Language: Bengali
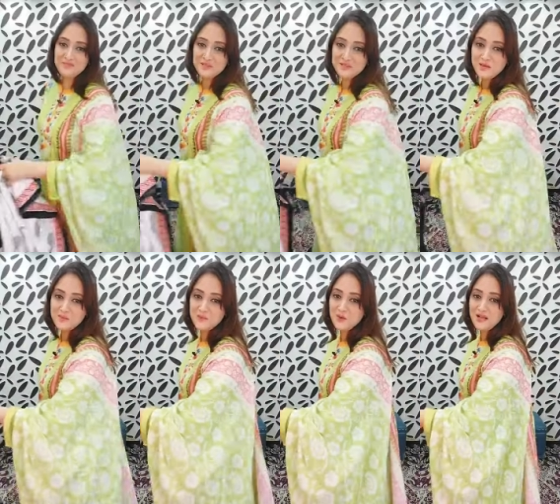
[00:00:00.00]
আমি তো
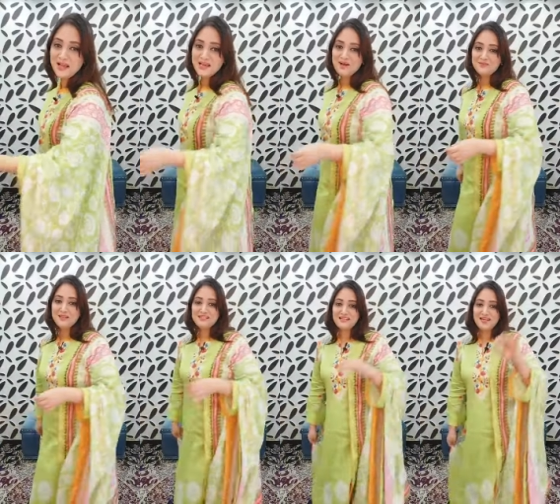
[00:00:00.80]
আপু কেমন
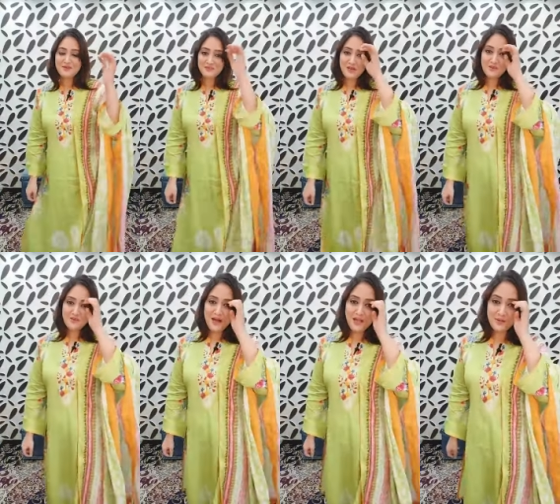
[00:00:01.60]
আছেন আলহামদুলিল্লাহ আপু
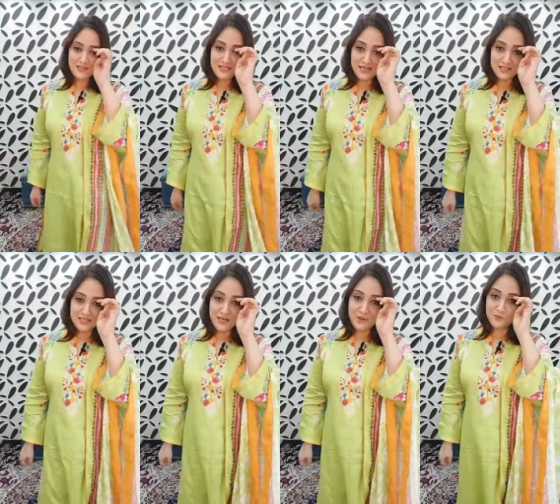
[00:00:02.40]
ভালো আছি রানা
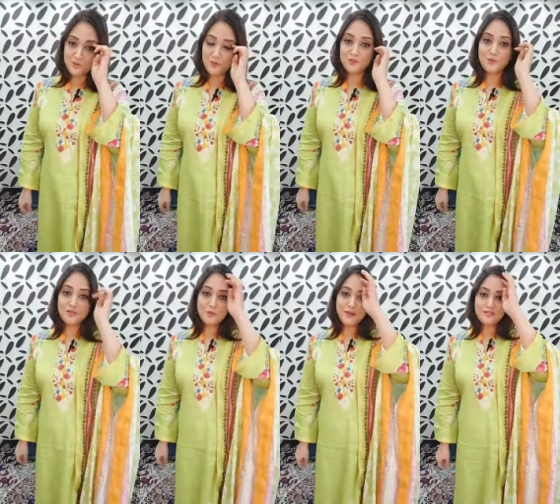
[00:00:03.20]
রানা আপু তোমার
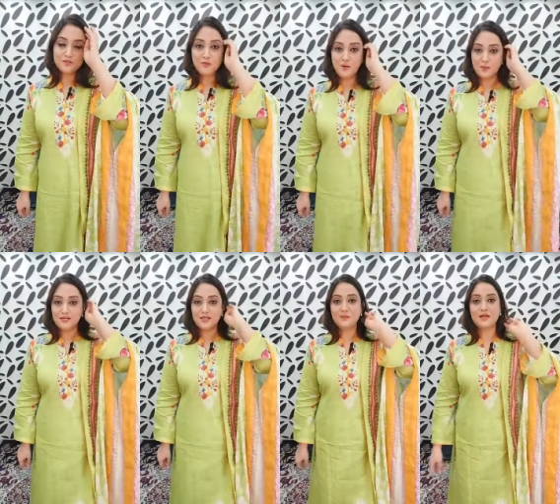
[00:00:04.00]
তোমারটার প্রাইস কত আপু
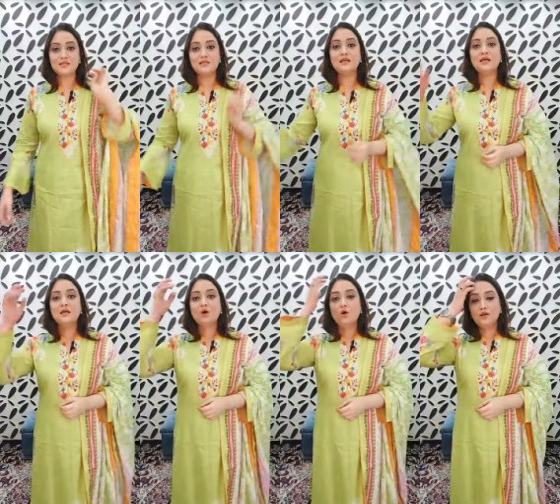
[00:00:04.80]
আমারটার বাসি
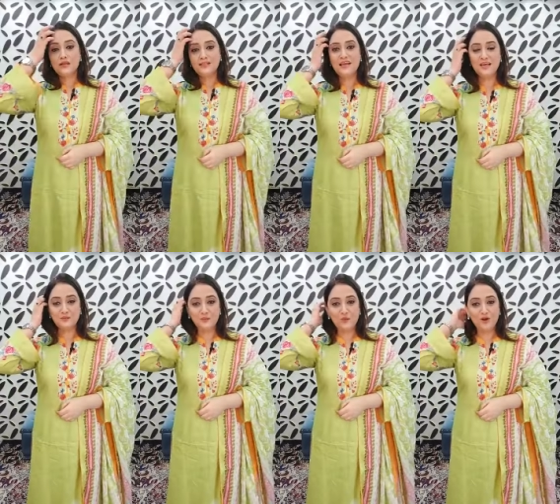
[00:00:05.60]
অনেক দিন
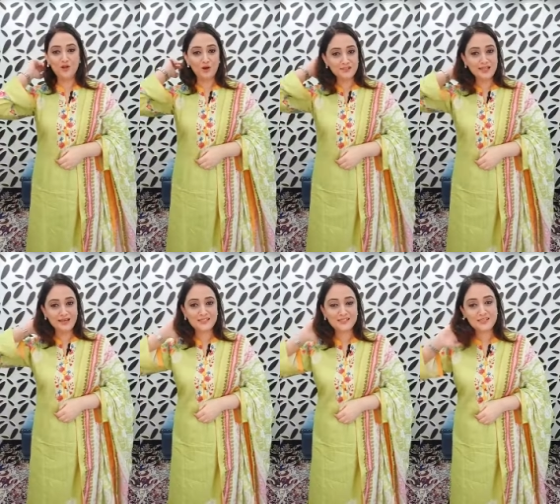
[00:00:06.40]
পর লন
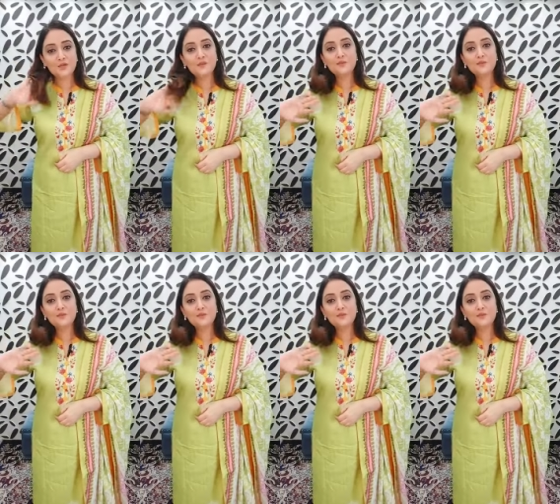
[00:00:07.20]
দেখাচ্ছি